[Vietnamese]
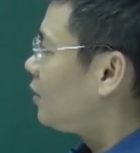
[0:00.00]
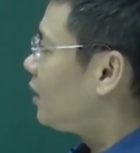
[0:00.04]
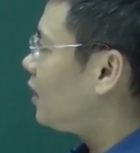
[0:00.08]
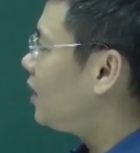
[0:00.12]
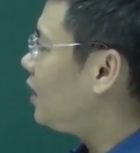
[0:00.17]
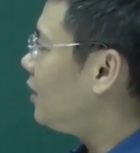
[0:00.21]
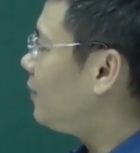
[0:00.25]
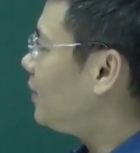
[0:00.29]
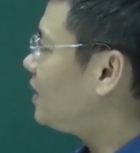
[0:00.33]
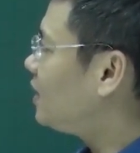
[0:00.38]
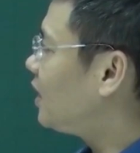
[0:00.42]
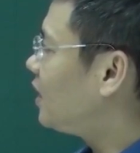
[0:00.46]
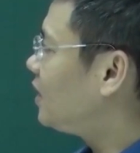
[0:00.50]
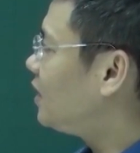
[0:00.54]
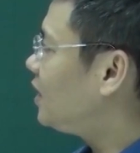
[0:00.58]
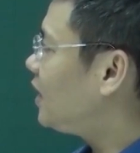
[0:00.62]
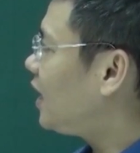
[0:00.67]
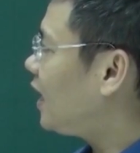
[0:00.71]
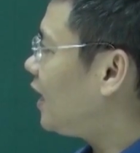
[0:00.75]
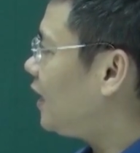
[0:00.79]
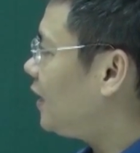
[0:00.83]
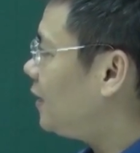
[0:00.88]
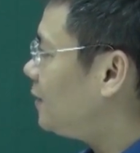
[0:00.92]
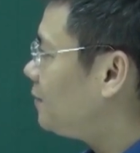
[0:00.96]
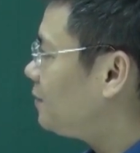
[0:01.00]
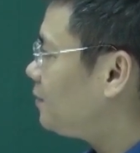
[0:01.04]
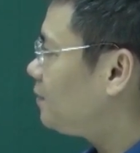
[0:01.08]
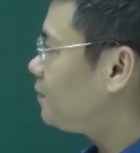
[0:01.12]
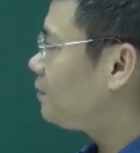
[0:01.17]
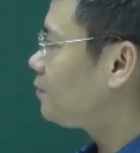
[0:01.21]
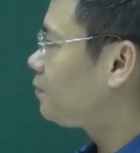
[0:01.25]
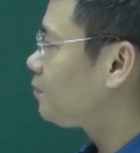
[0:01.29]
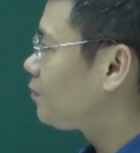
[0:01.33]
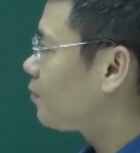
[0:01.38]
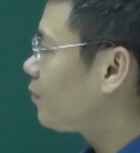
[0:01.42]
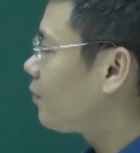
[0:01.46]
thế thì bây giờ như này
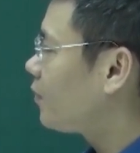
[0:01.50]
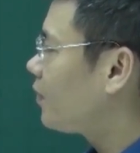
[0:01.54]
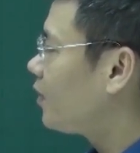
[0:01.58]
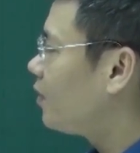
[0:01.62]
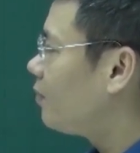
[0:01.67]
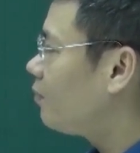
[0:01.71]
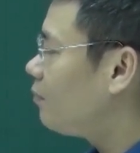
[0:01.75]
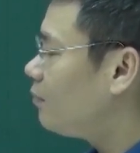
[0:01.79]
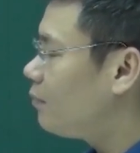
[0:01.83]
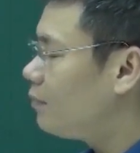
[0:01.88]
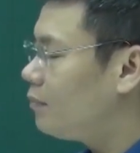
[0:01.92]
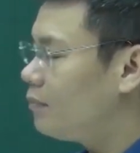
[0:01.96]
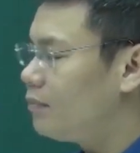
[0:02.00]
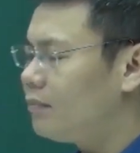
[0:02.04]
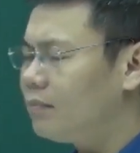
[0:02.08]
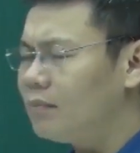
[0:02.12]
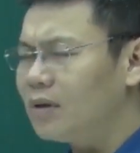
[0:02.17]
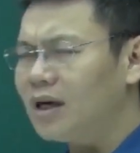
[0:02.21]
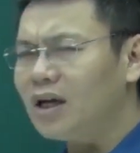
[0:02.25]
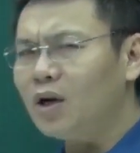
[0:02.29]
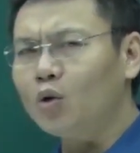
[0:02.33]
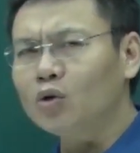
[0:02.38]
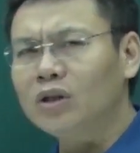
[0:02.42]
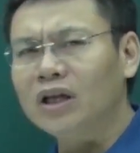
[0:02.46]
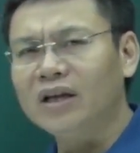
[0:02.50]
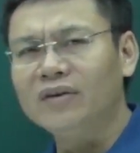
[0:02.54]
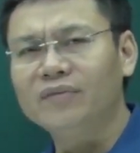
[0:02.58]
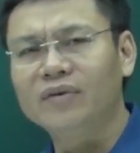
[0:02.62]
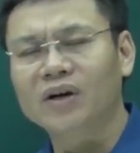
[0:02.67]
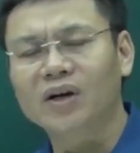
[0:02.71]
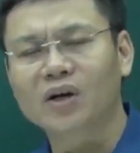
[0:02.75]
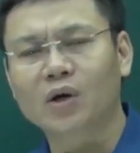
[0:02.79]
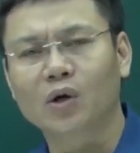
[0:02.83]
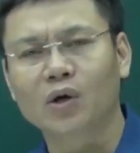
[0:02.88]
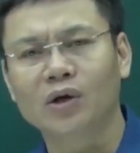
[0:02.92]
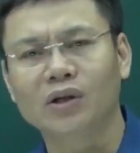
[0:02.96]
cái đồ thị
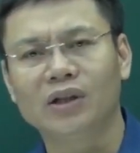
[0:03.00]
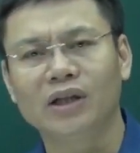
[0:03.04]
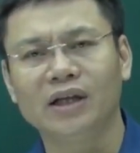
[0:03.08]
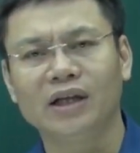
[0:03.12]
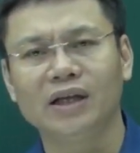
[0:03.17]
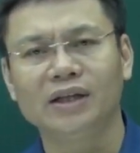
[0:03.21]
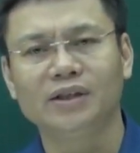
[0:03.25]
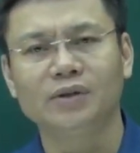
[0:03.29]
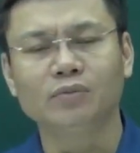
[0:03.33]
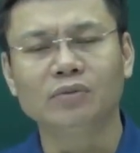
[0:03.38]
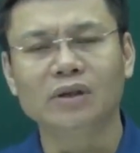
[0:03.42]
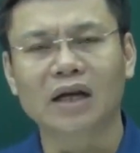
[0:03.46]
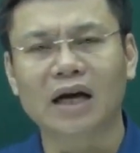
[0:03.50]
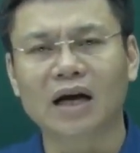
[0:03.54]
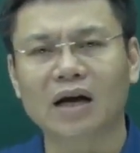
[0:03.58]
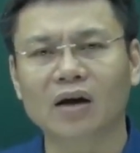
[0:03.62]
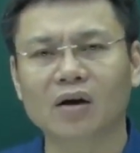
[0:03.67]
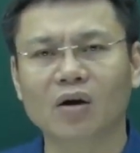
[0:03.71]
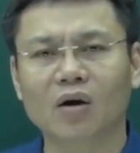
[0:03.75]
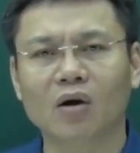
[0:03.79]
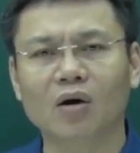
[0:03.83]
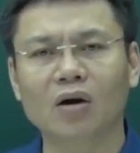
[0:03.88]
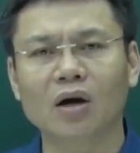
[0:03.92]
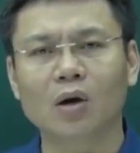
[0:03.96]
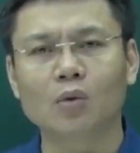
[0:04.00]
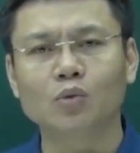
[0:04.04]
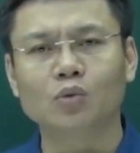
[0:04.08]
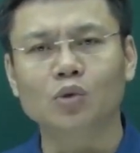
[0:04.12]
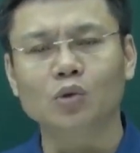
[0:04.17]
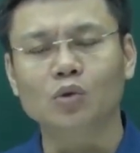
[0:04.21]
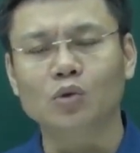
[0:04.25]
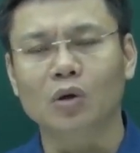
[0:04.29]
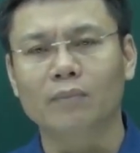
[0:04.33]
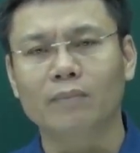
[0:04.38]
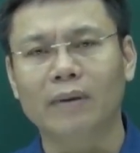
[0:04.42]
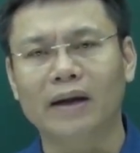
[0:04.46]
vừa rồi thì chúng ta có công
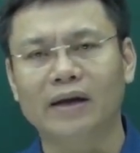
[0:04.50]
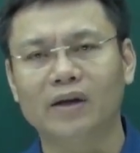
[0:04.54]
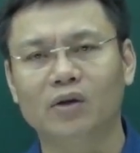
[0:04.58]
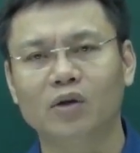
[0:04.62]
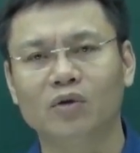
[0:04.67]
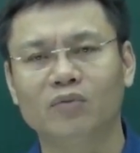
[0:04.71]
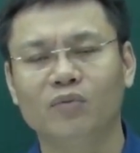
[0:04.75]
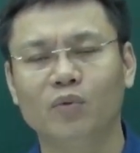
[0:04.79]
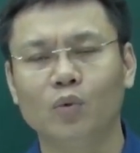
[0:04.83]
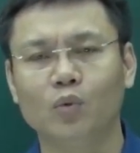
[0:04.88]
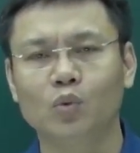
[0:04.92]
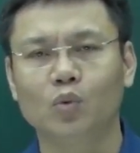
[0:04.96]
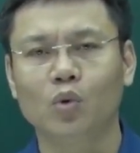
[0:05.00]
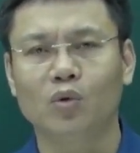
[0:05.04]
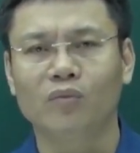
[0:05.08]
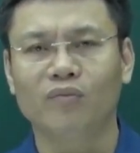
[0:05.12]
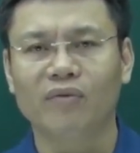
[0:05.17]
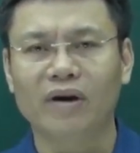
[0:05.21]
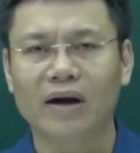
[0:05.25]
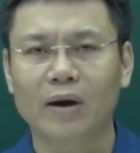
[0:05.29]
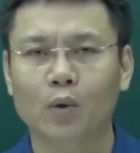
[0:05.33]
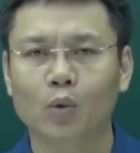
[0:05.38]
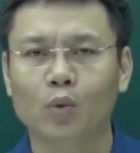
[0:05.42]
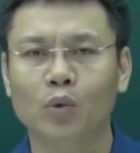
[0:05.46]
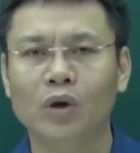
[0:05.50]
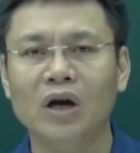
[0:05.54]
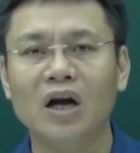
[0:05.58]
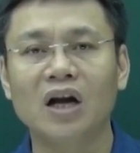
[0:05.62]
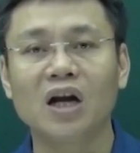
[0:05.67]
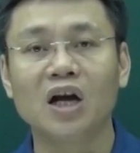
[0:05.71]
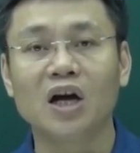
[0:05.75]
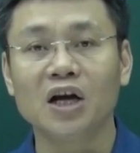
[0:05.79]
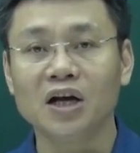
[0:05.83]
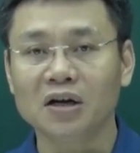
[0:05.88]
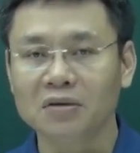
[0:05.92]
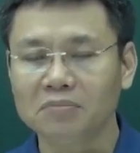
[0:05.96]
suất toàn mạch nó phụ thuộc vào
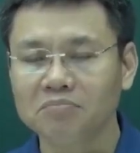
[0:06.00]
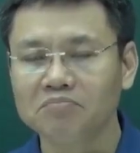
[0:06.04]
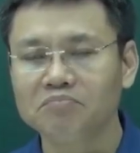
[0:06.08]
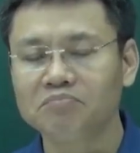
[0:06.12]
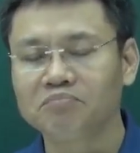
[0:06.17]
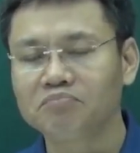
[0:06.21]
r lớn